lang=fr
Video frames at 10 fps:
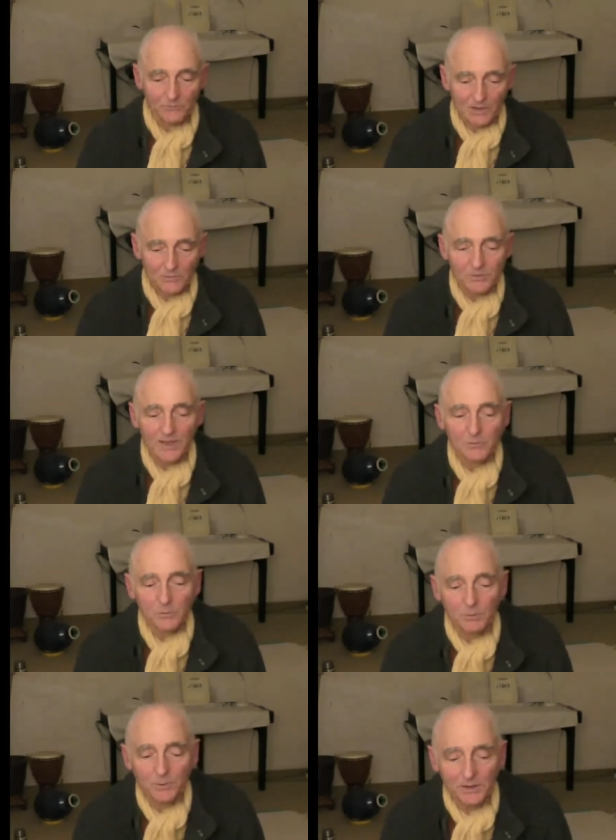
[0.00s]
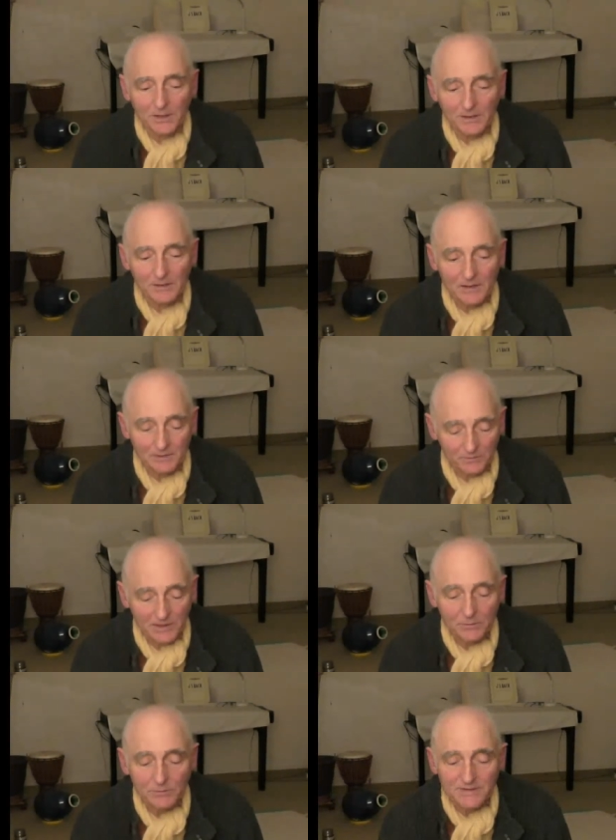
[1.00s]
fois qu'on a compris et
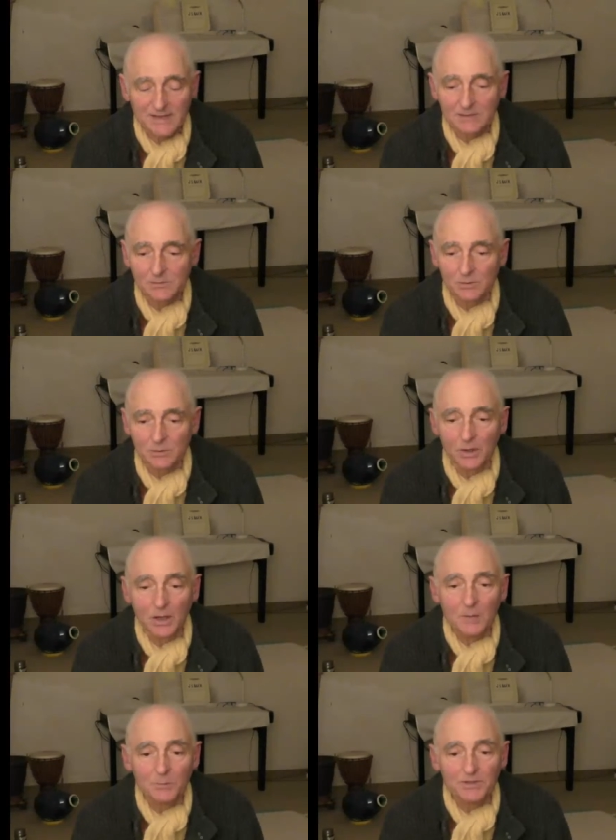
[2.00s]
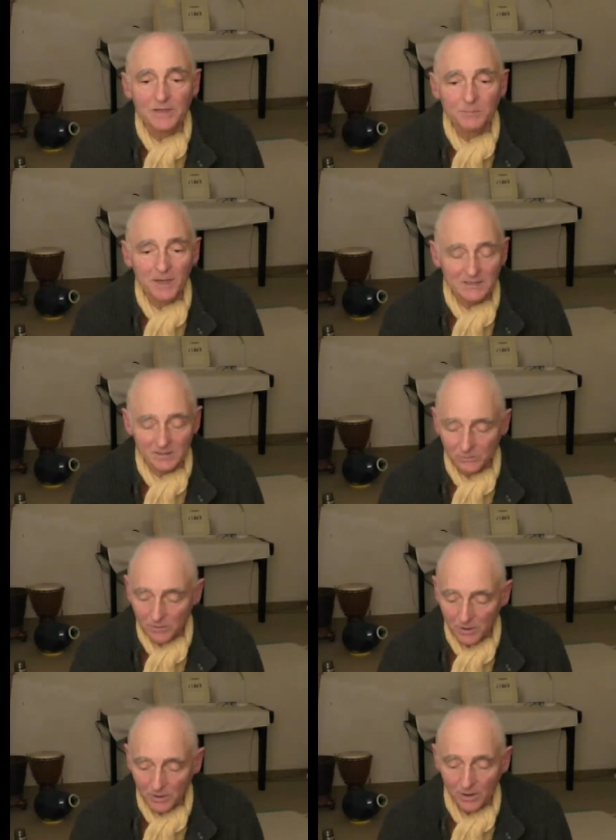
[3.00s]
vécu ça sur une petite partie du
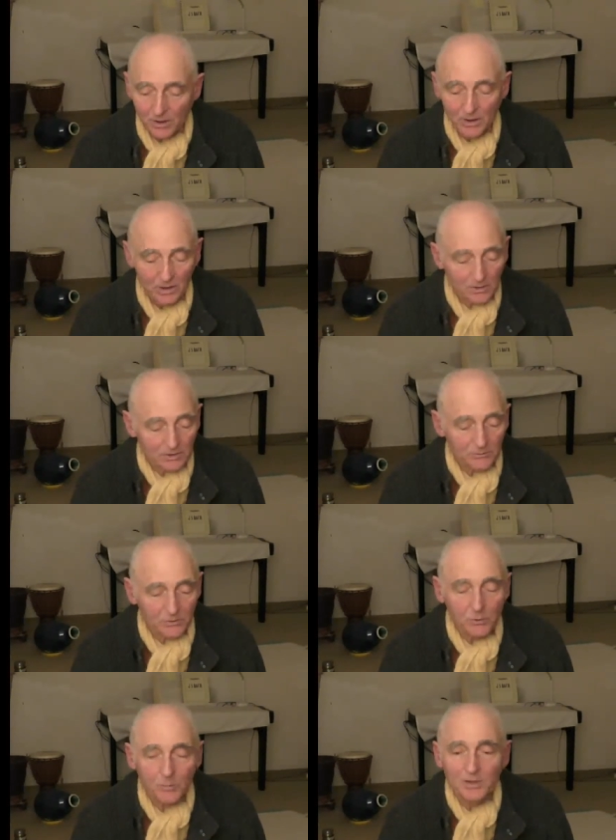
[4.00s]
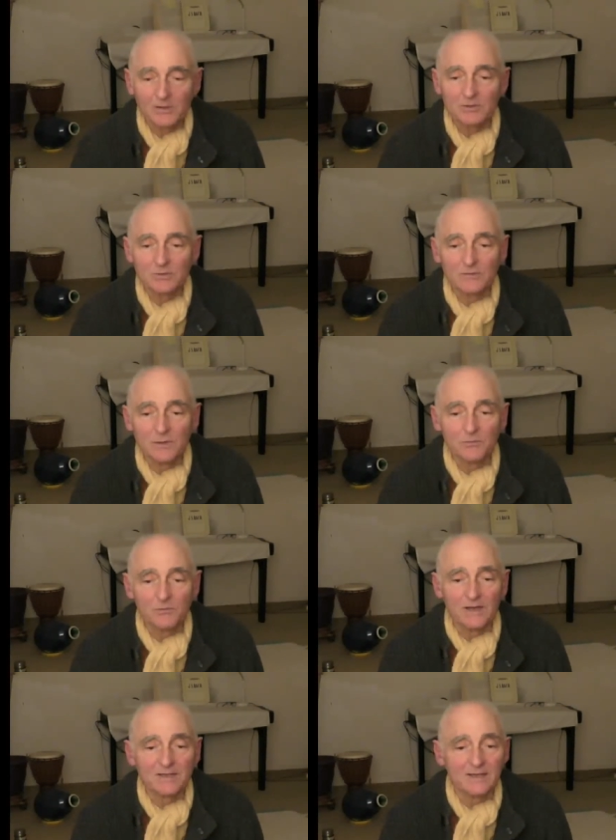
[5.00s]
corps, notre compréhension va
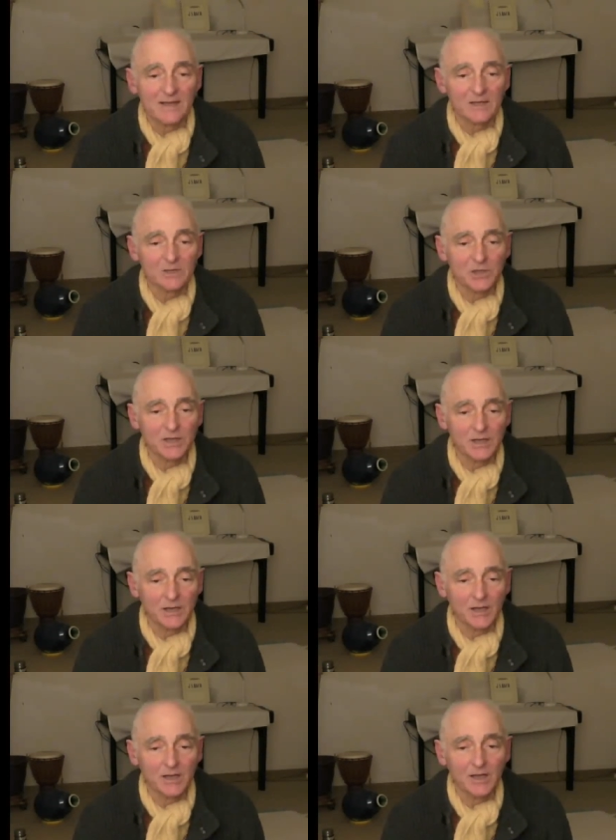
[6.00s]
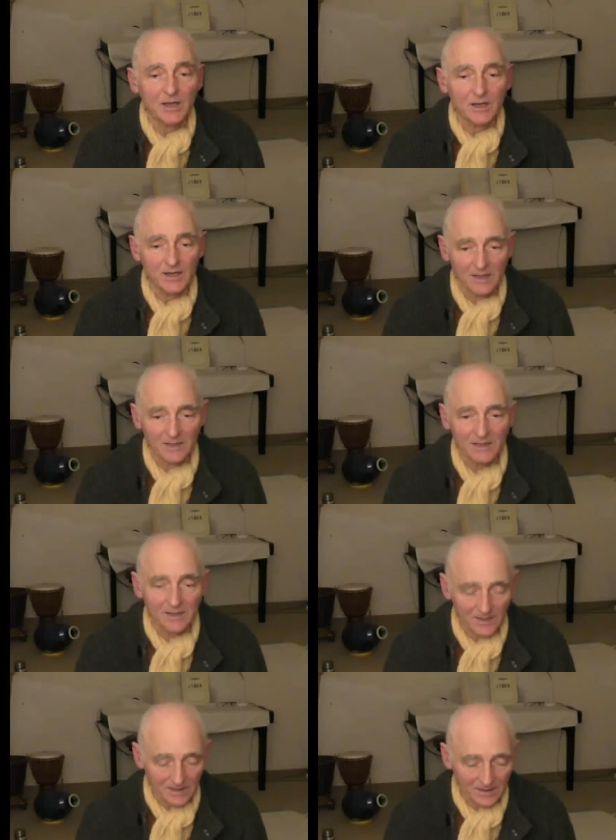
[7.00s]
pouvoir s'élargir et
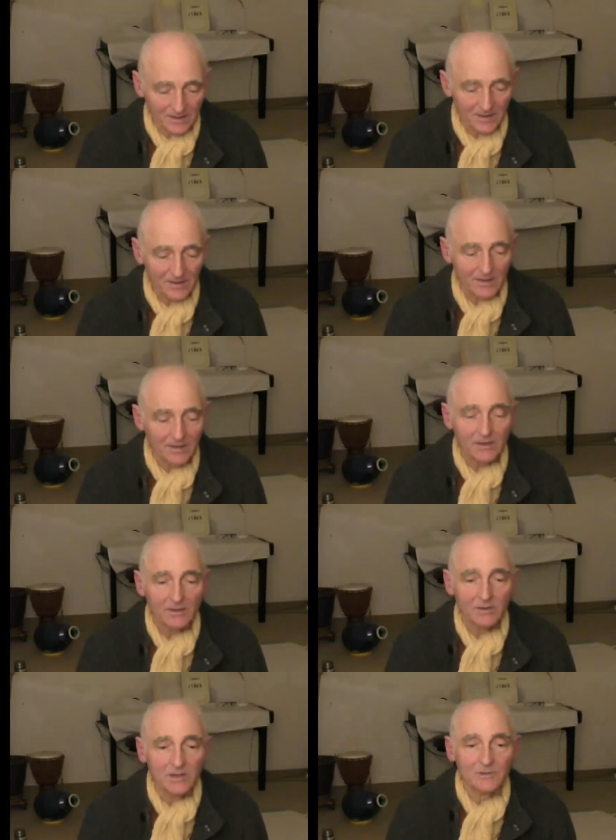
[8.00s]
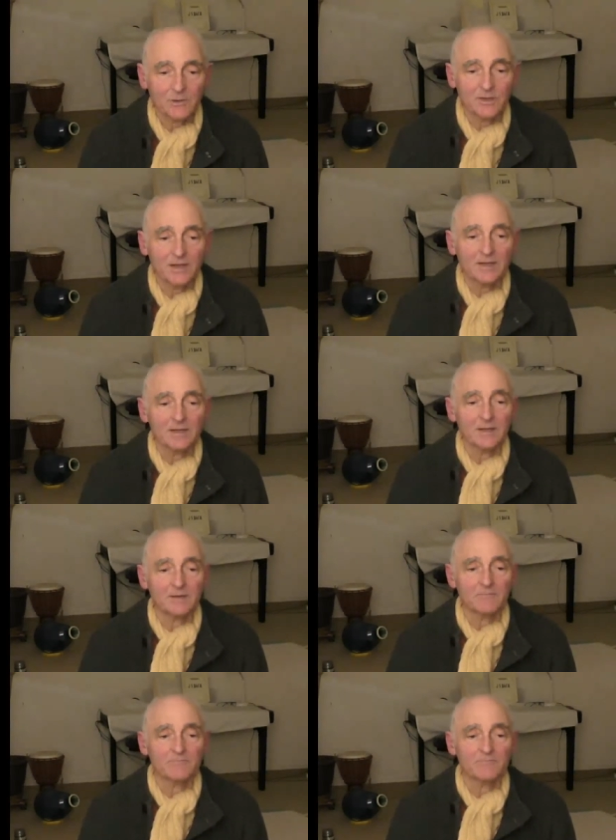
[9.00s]
intégrer la totalité.